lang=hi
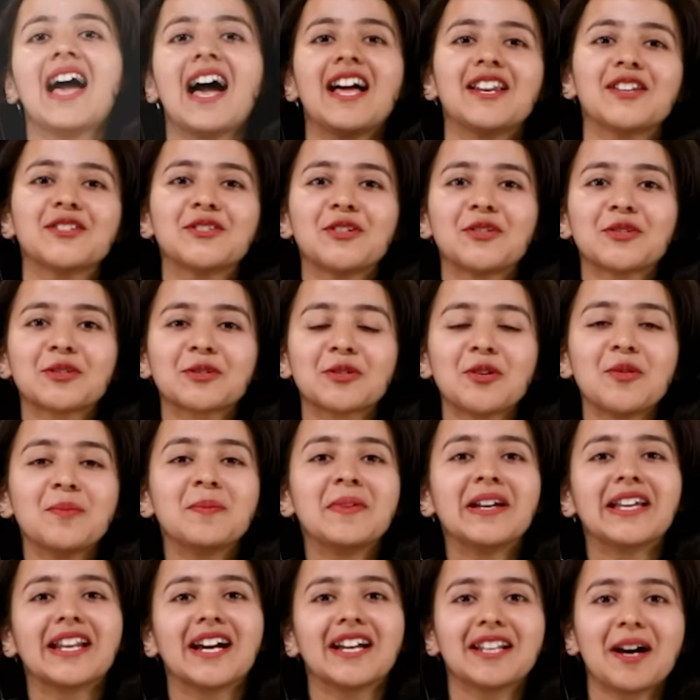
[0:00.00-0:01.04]
हेलो दोस्तों
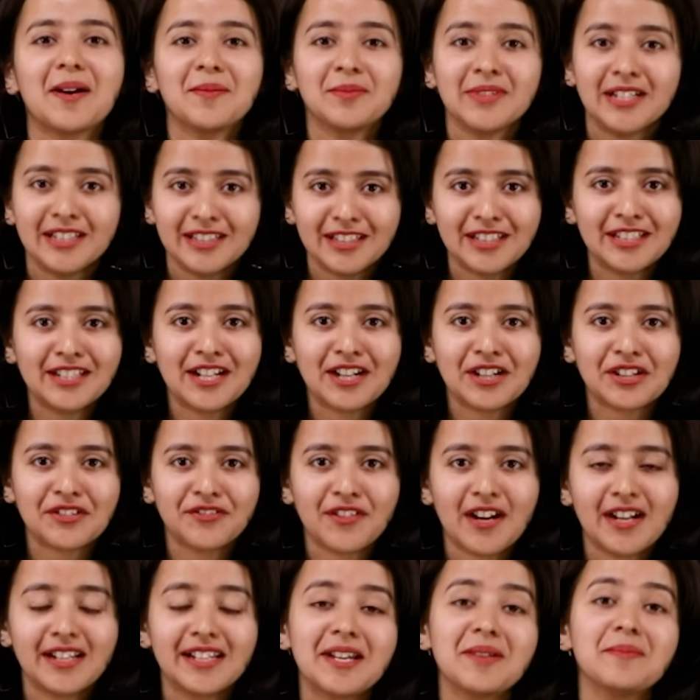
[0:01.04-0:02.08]
मेरा नाम नंदिनी
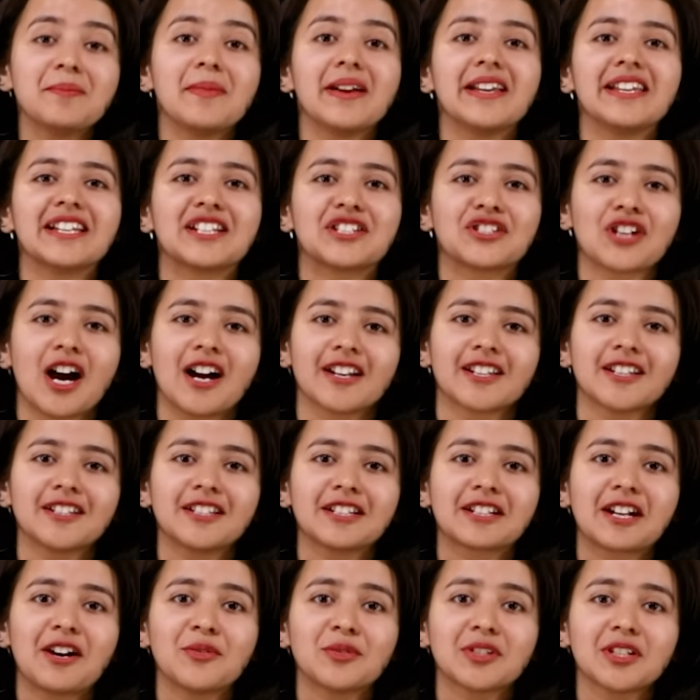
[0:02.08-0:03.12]
अग्रवाल है मैं एक चार्टेड
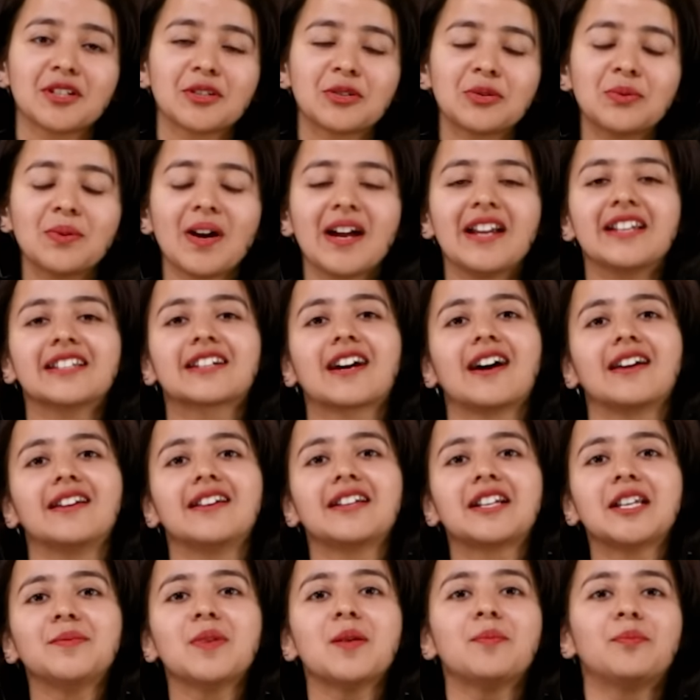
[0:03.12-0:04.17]
अकाउंटेंट हूँ एंड
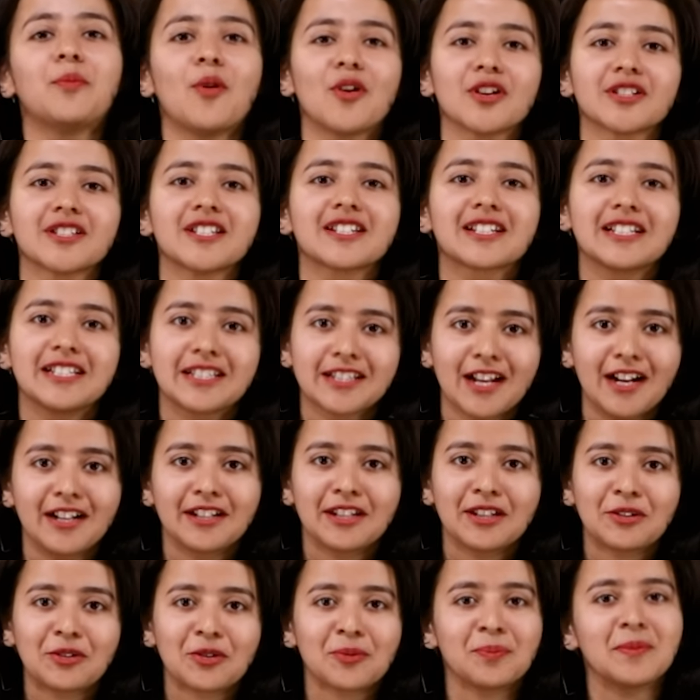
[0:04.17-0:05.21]
करंटली मैं बॉस्टन
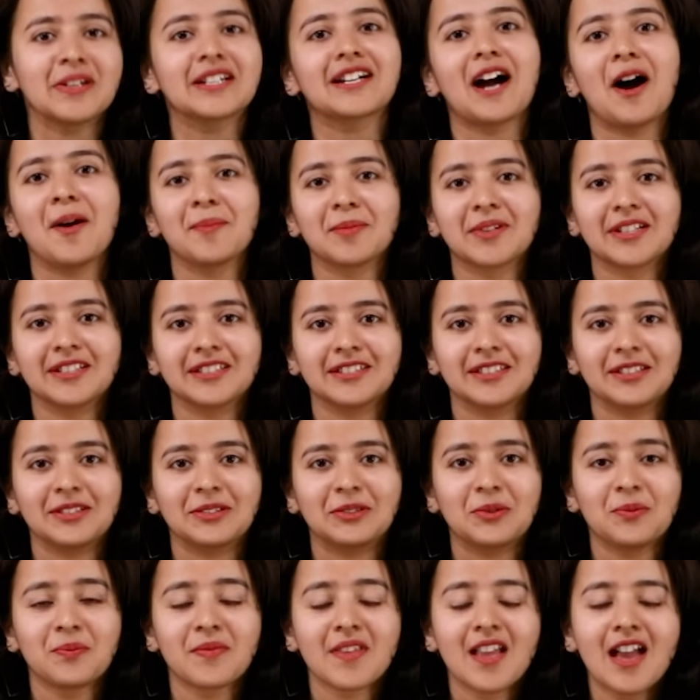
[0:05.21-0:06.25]
कंसल्टिंग ग्रुप में काम करती
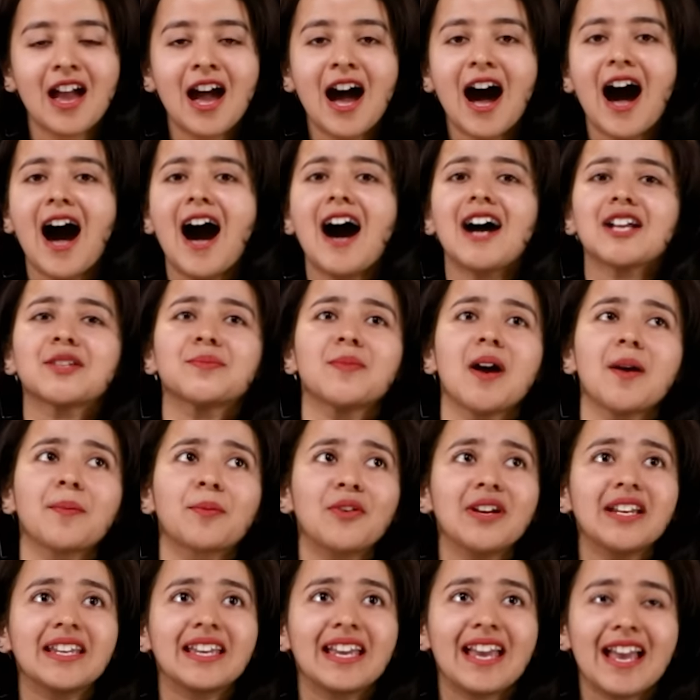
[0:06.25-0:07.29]
हूँ आज मैं
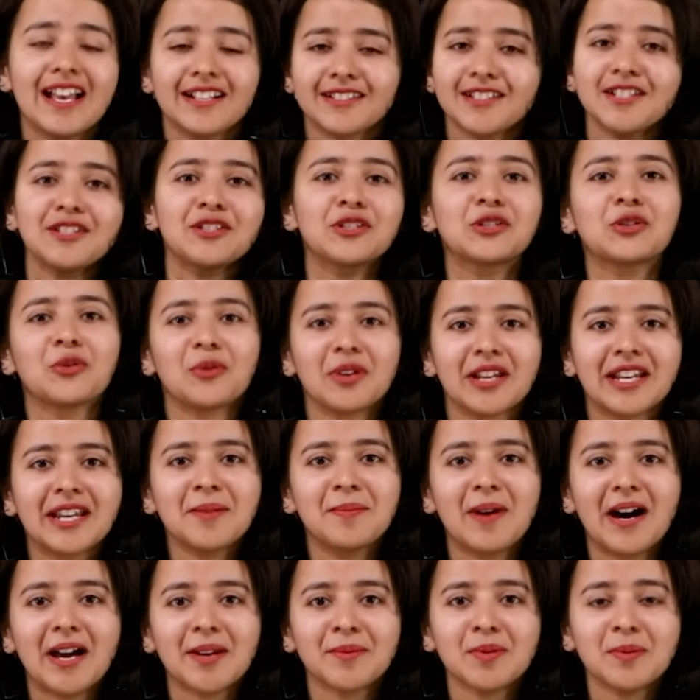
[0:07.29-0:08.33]
आपको एक ऐसी स्टोरी के
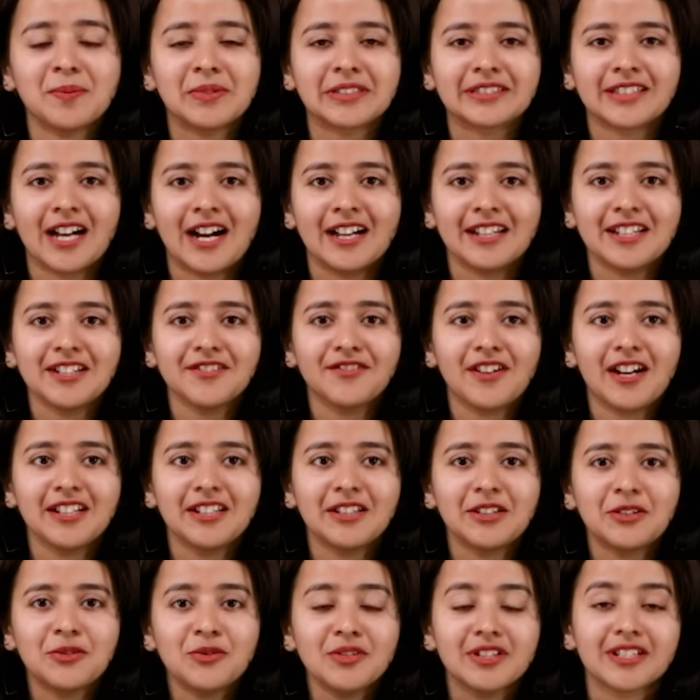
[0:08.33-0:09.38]
बारे में बताने
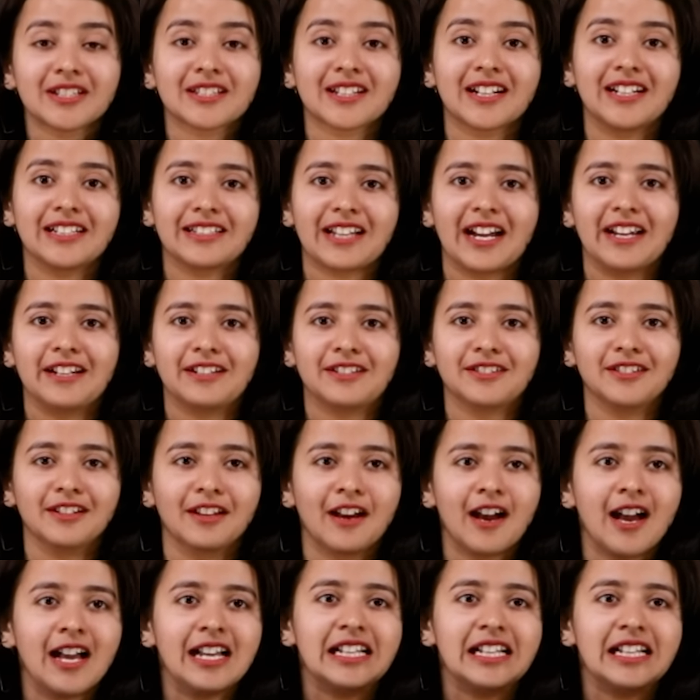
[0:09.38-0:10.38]
वाली हूँ जिसका टाइटल